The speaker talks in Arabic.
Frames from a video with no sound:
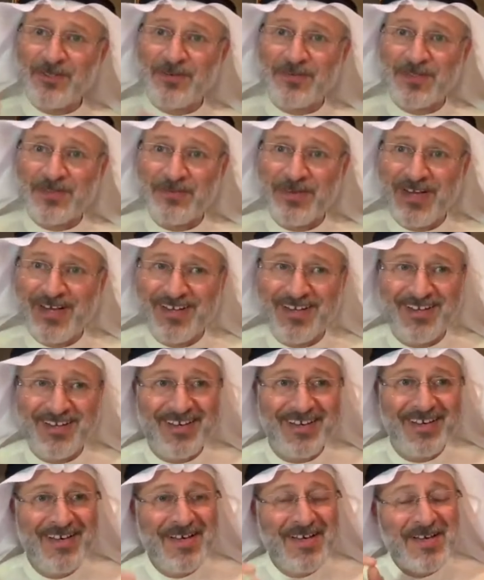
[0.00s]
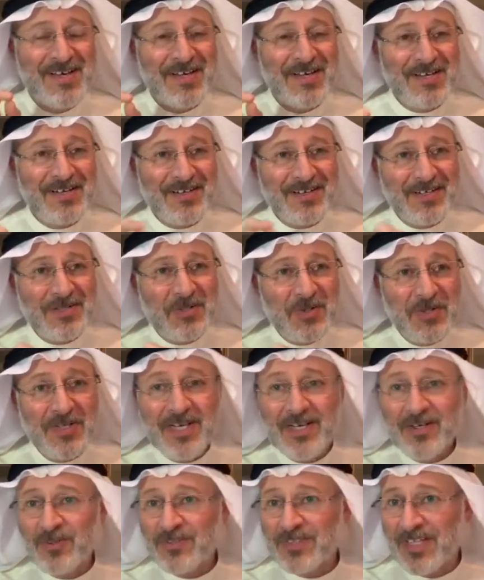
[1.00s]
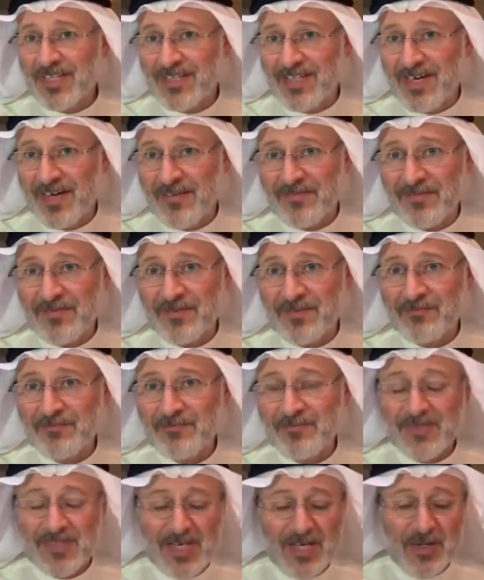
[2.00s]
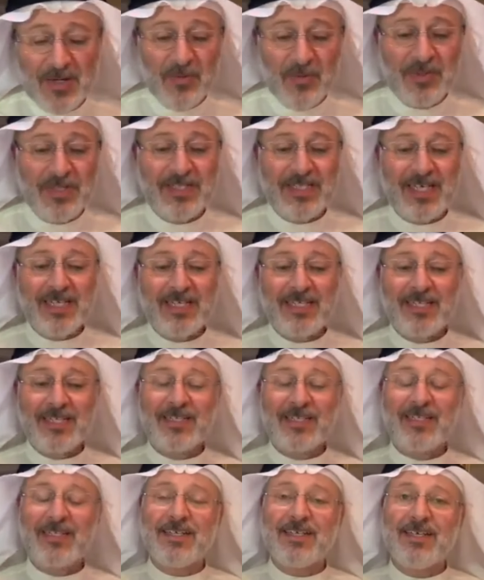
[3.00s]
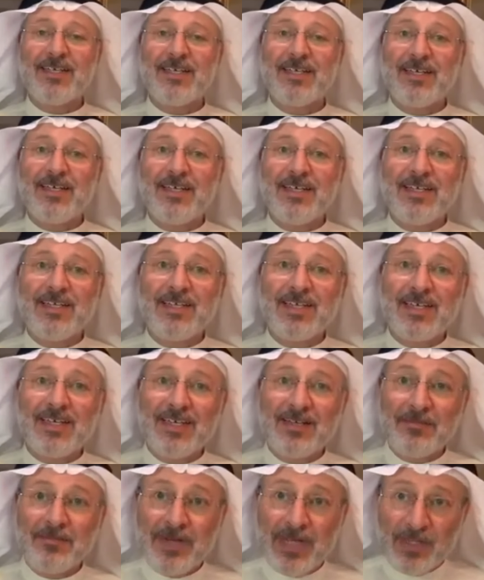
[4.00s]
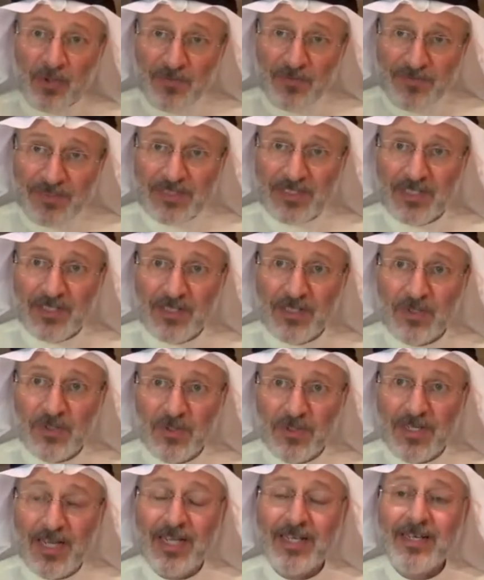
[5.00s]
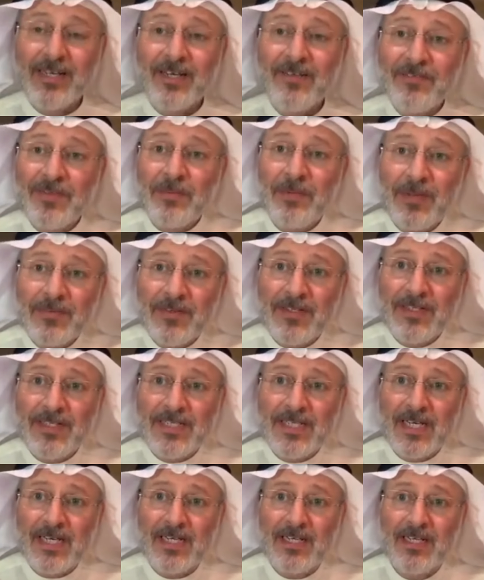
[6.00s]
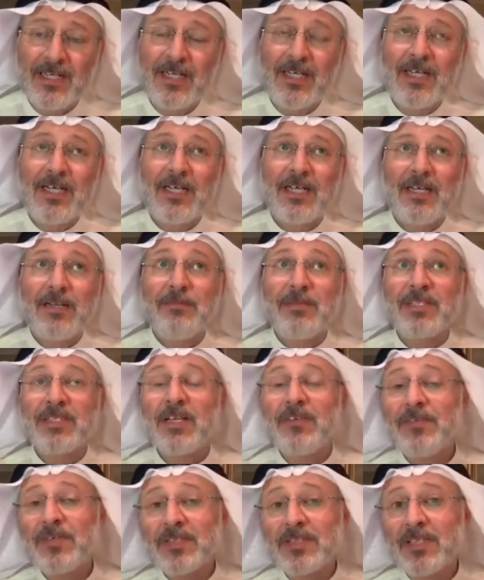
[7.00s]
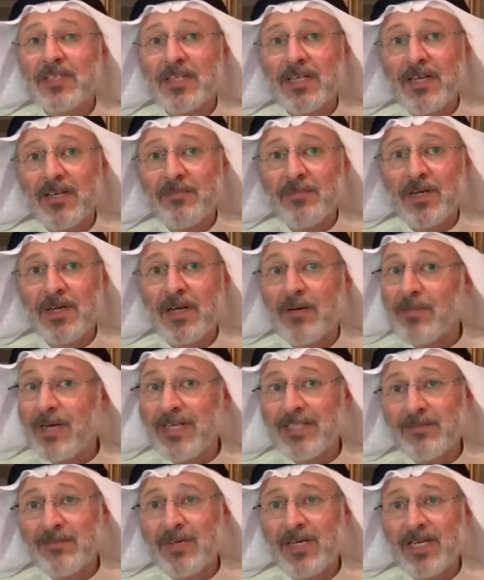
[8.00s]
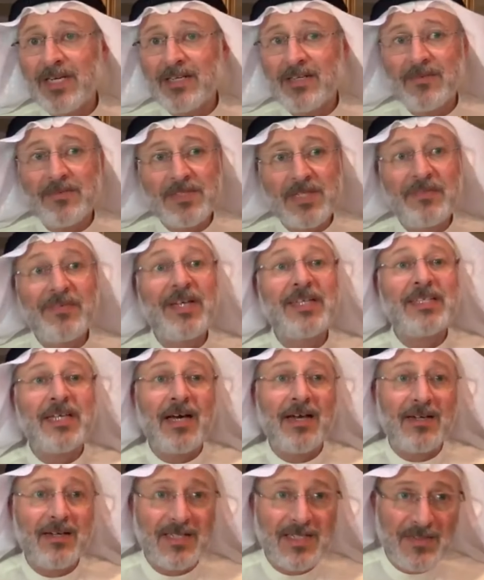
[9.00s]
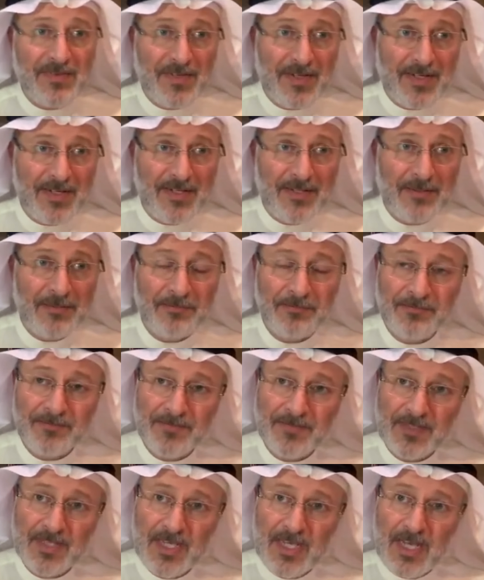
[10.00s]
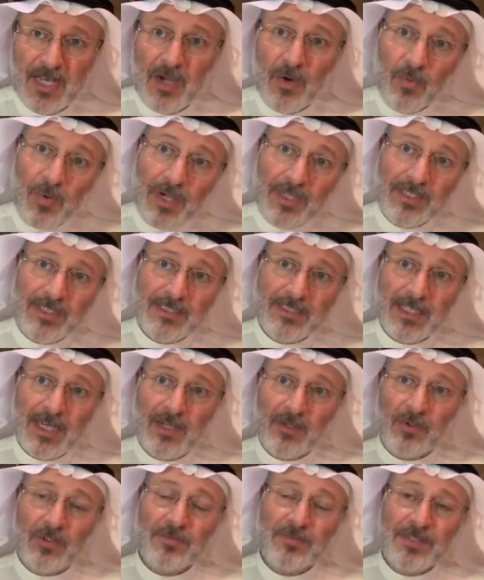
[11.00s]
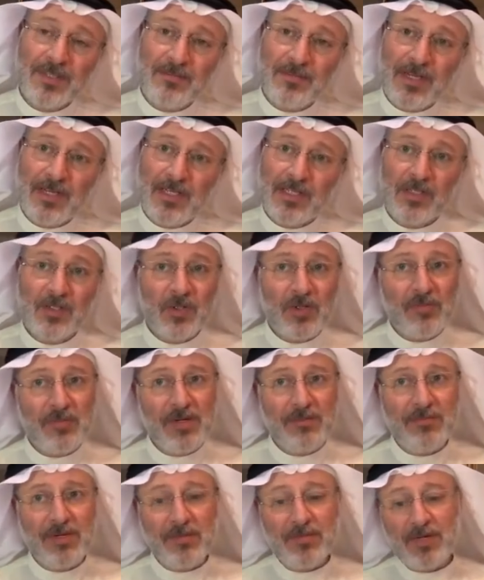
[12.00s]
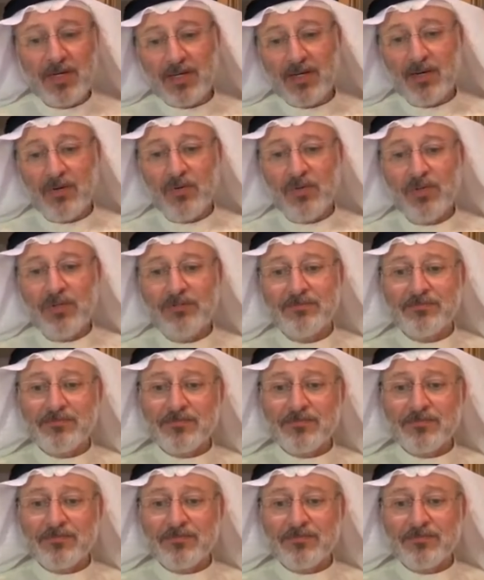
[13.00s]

شوف سبحان الله كل رجل له نقطة ضعف ولذلك إذا ما يلفت الرجل أحيانا في بعض الرجال لما تلفت نظر المرأة ما يتمالك نفسه فيتحرش فيها وهذا التحرش مثل ما قلت لكم إما بالقول